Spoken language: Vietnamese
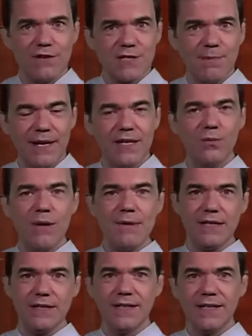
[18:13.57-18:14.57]
hay các quân
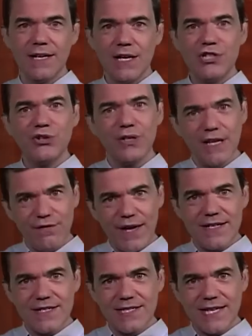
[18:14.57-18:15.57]
nhân khuyết tật khác.
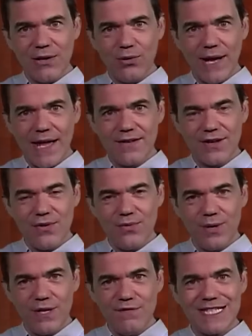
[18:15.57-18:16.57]
Trong sự kiện tại
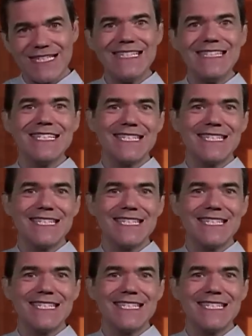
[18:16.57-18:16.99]
Orlando,